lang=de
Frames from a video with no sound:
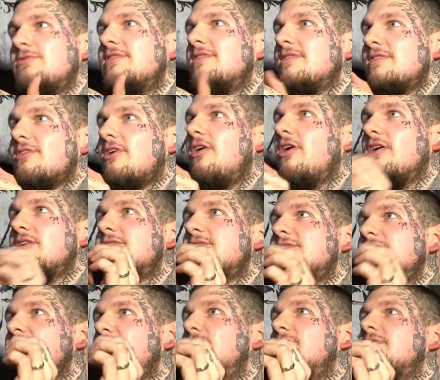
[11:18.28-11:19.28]
gut. echt ganz Trotzdem
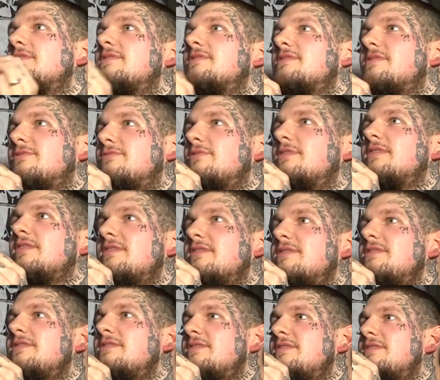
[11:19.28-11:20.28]
sind gute.
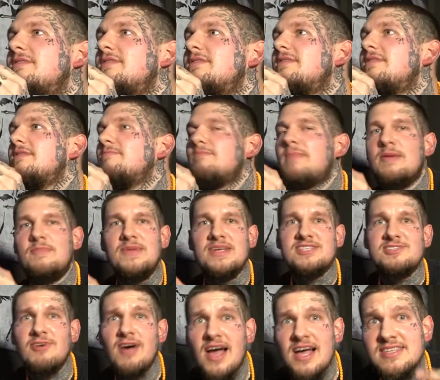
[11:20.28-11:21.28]
Bei mir ist
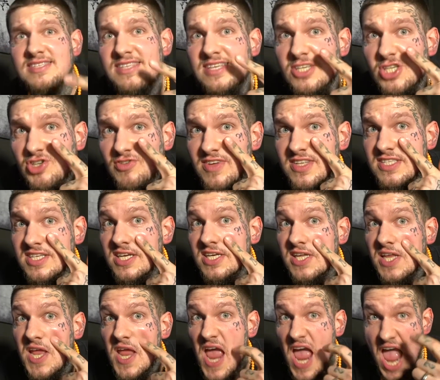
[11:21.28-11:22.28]
so heiß hier, schwitzt
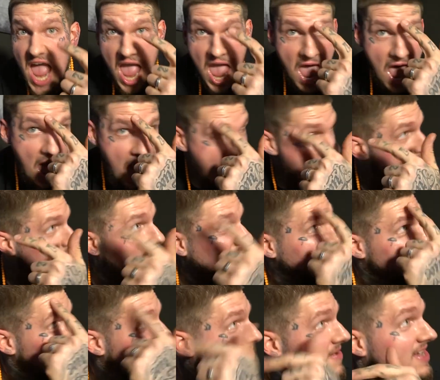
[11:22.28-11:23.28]
richtig. Bin
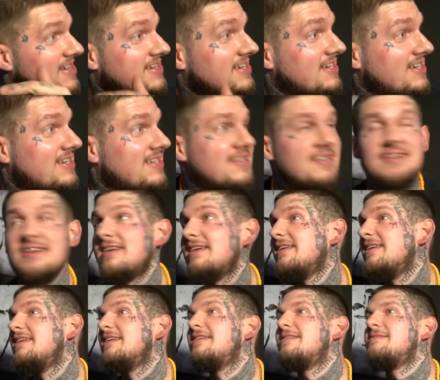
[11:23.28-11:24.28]
ich am Ende.
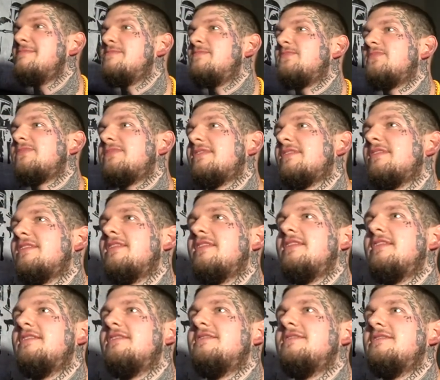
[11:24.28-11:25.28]

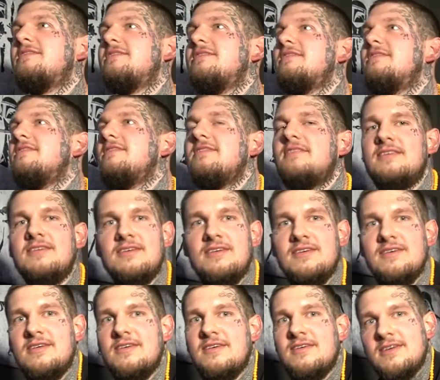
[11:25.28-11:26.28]
Dementsprechend,
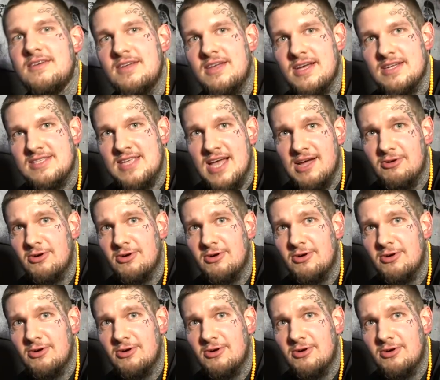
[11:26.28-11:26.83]
congratulations. Ja, sehr